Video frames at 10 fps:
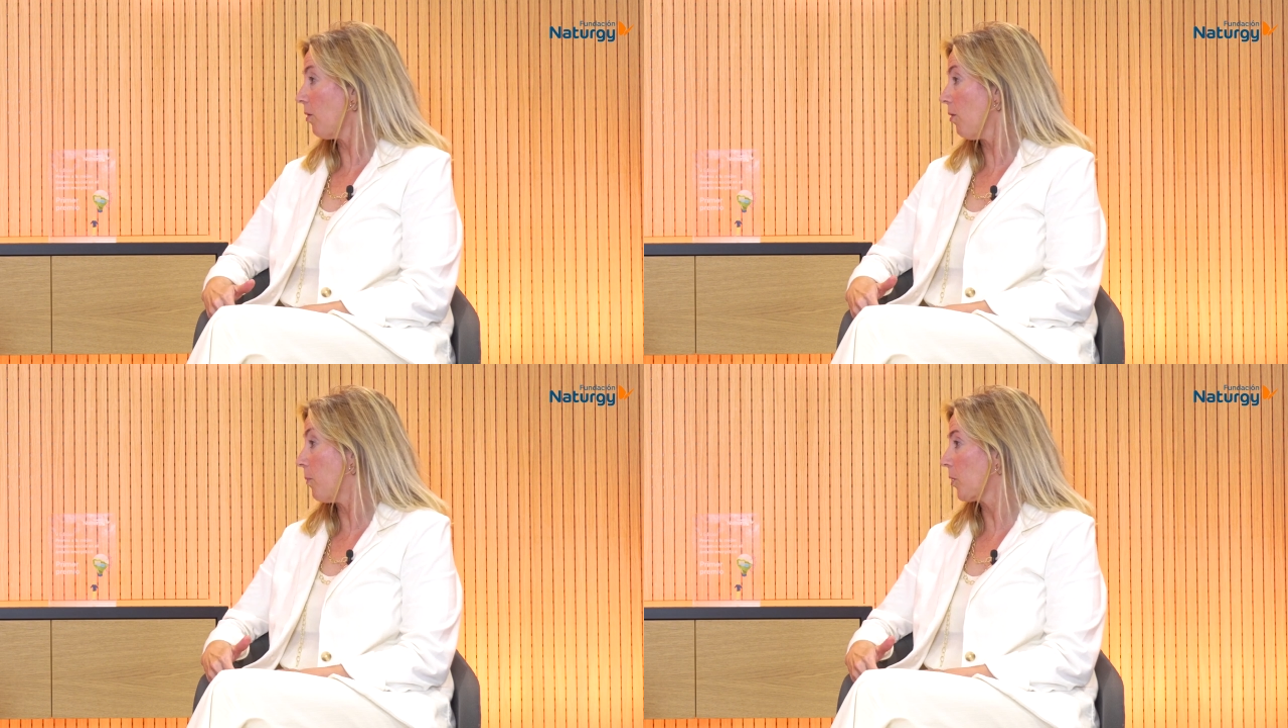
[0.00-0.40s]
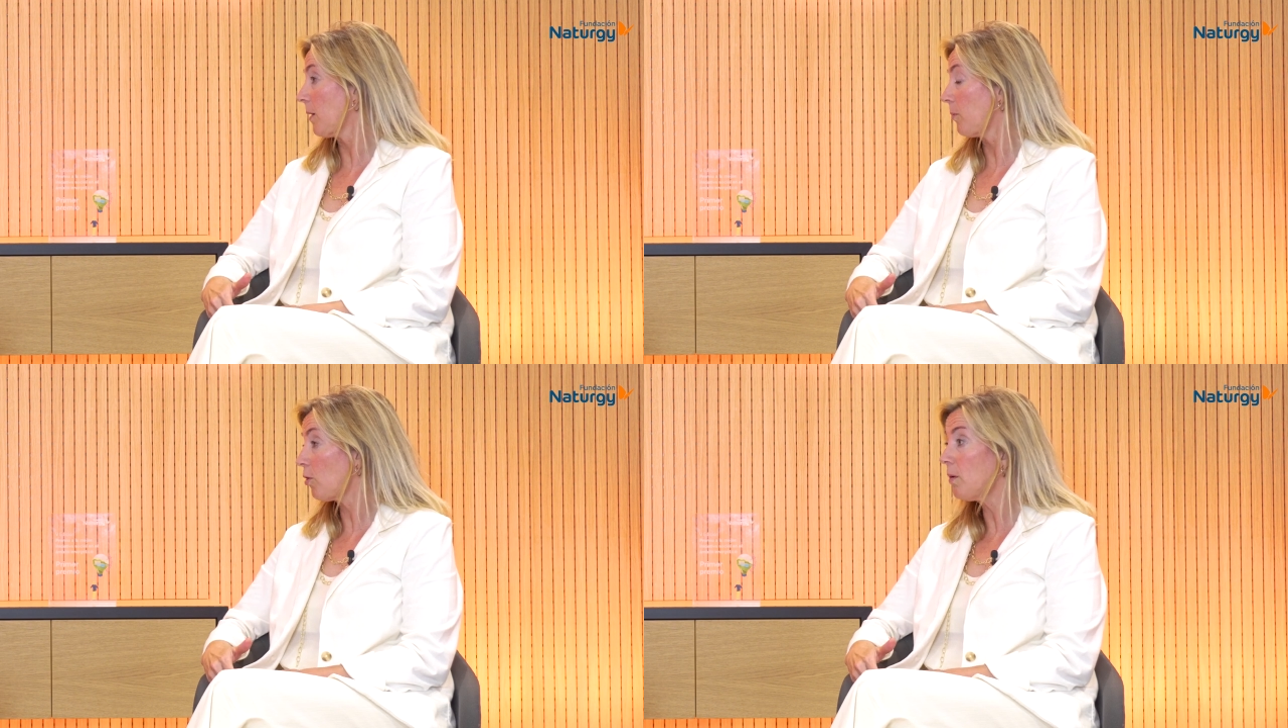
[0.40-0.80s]
o por
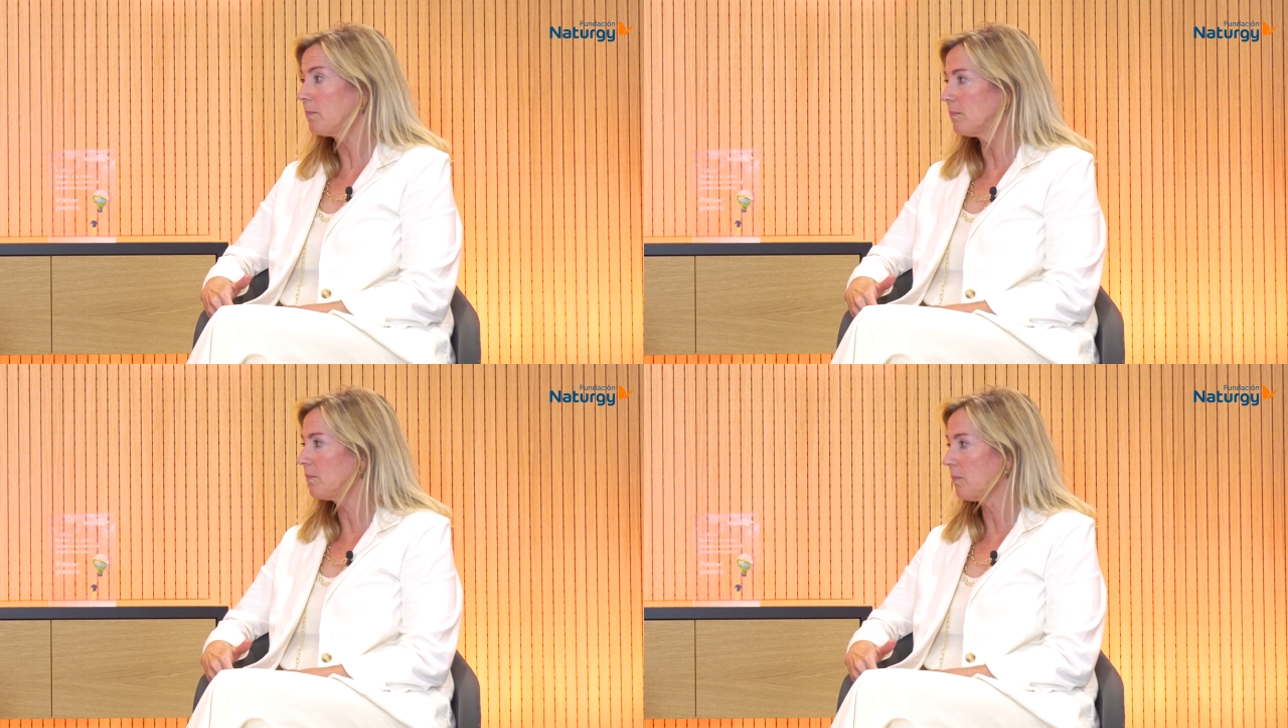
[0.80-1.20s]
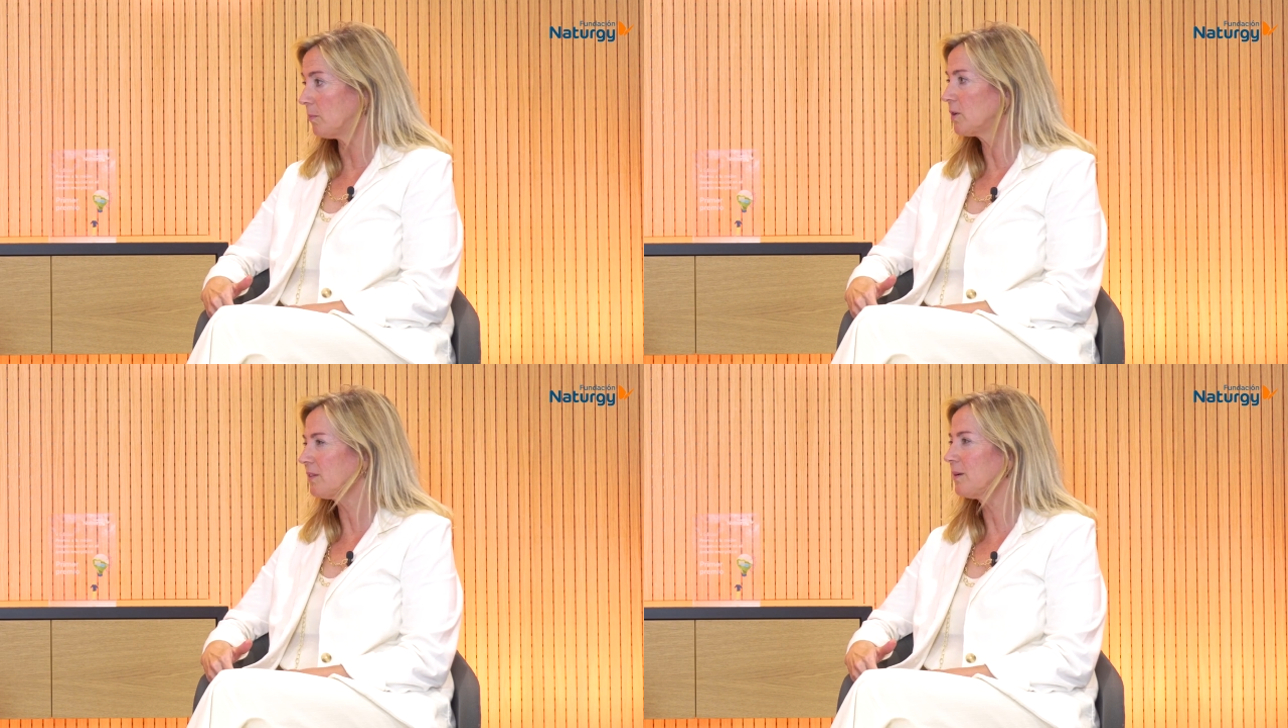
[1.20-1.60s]
ejemplo con
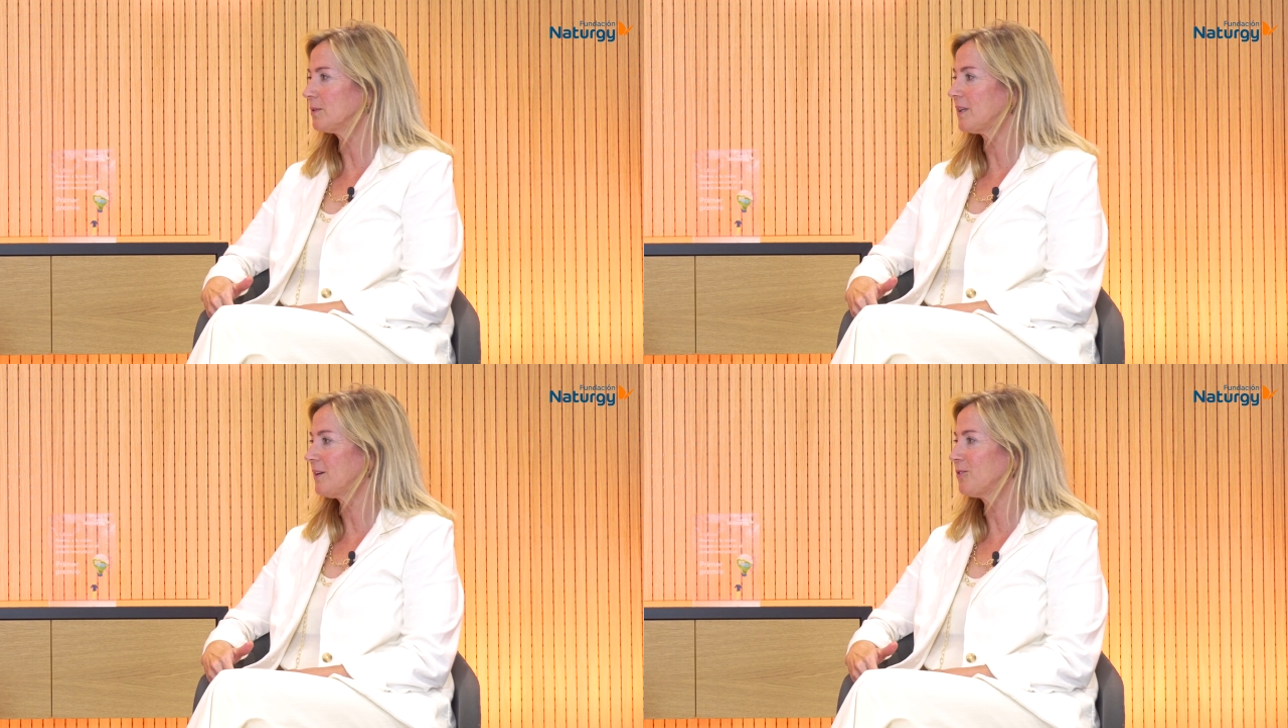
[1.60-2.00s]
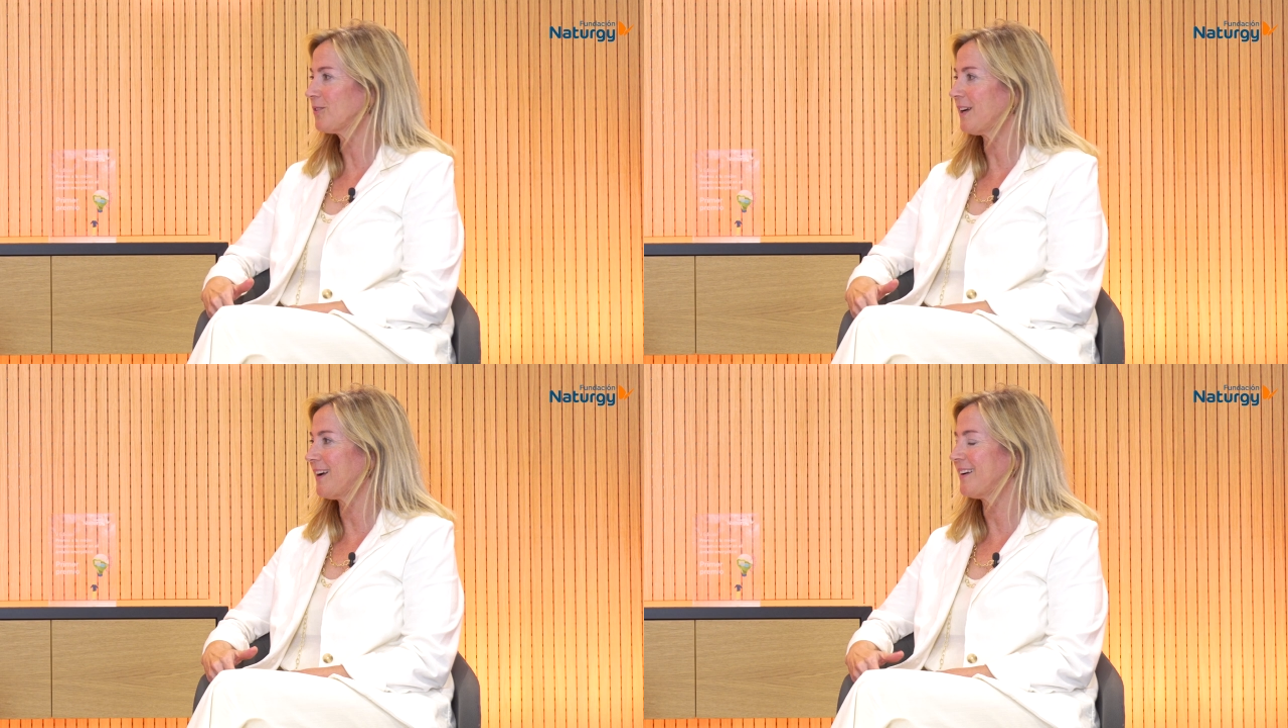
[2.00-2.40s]
bombonas de butano. O
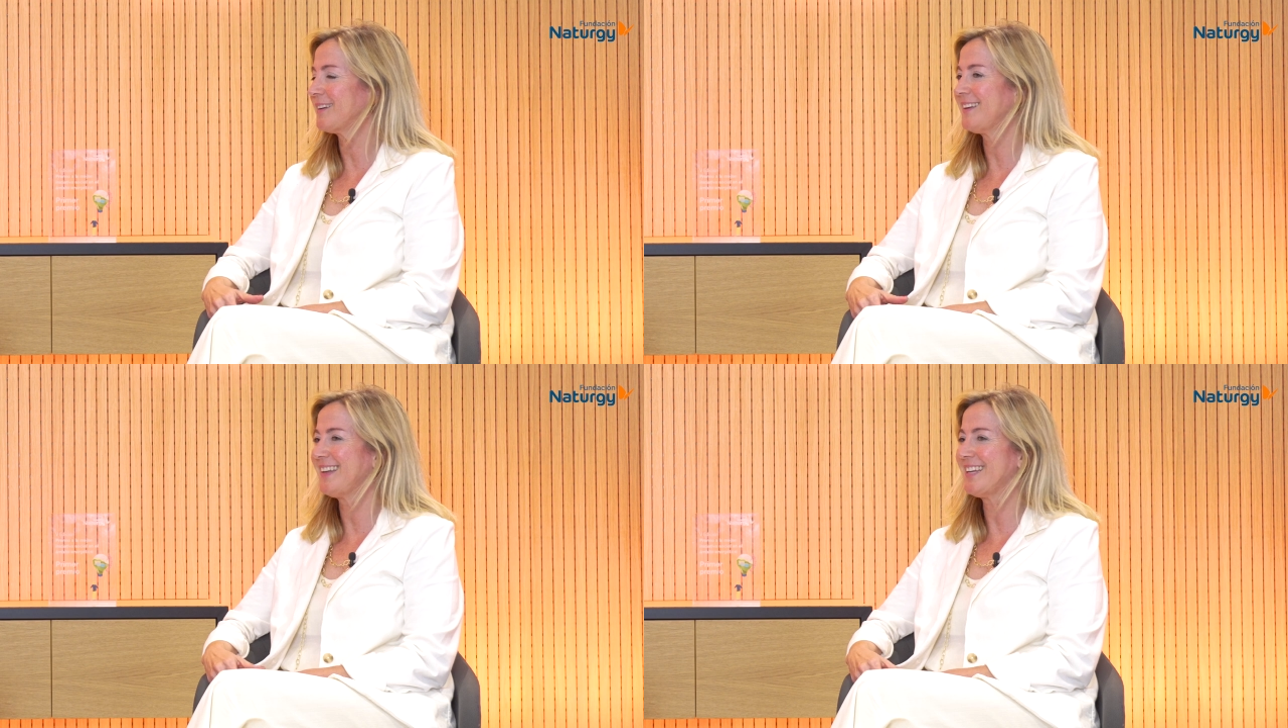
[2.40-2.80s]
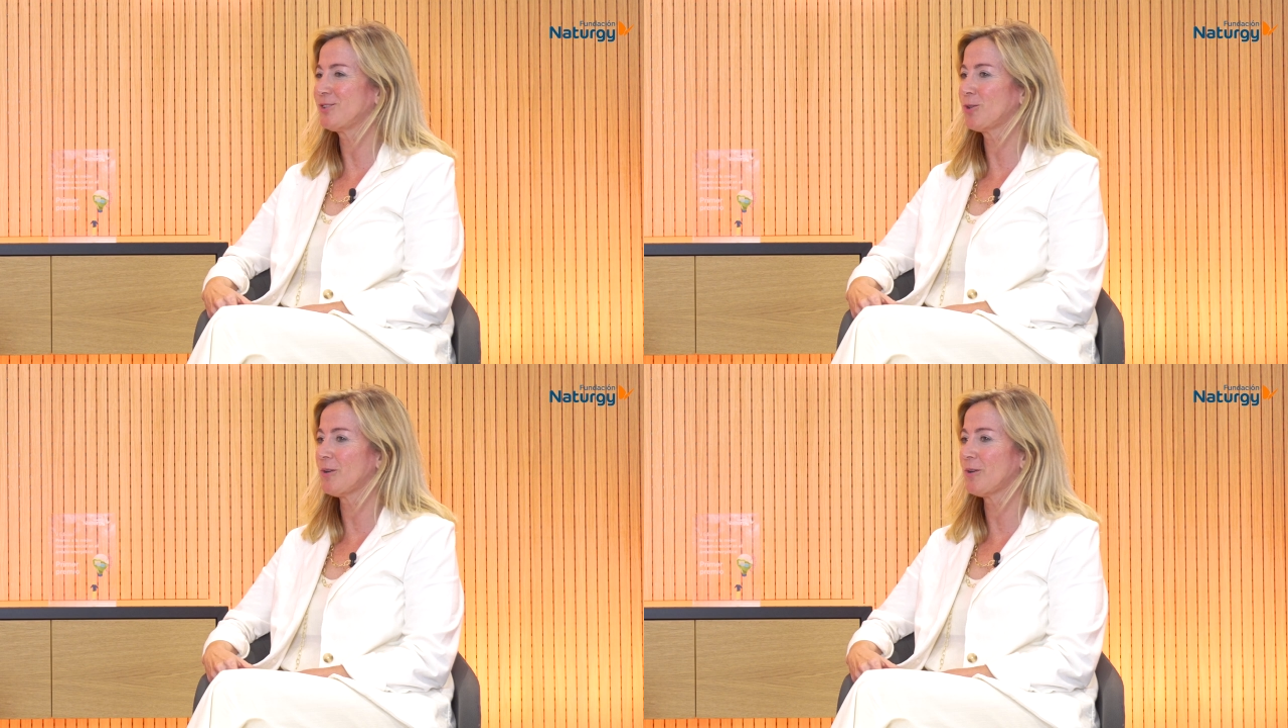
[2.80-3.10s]
sea, eh,